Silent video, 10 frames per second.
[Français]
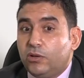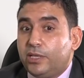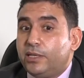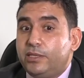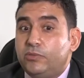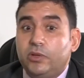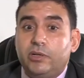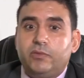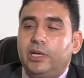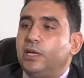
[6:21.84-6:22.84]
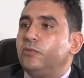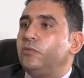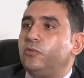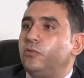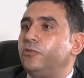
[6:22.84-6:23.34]
on a dit, voilà,
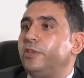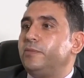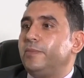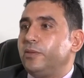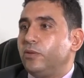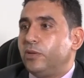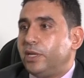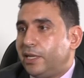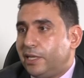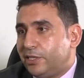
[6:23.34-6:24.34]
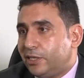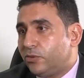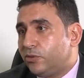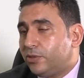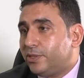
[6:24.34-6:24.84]
vous faites maintenant la, chasse
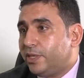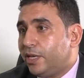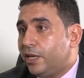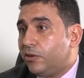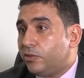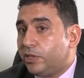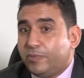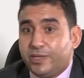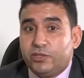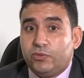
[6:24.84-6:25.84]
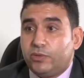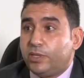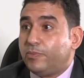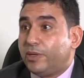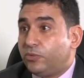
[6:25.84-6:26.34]
aux sorcières, on est
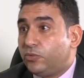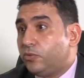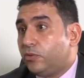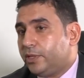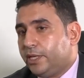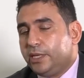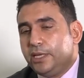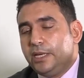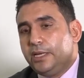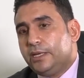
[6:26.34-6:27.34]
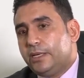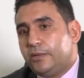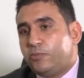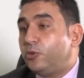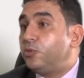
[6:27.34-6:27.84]
persécuté partout, on est
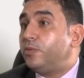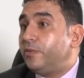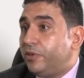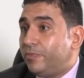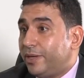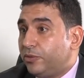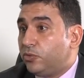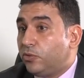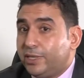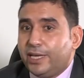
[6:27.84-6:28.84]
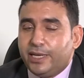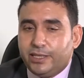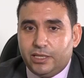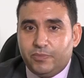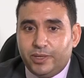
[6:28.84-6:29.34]
euh, poursuivi partout, on est
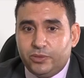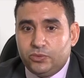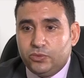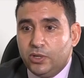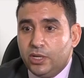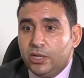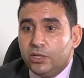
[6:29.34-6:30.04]
arrêté partout,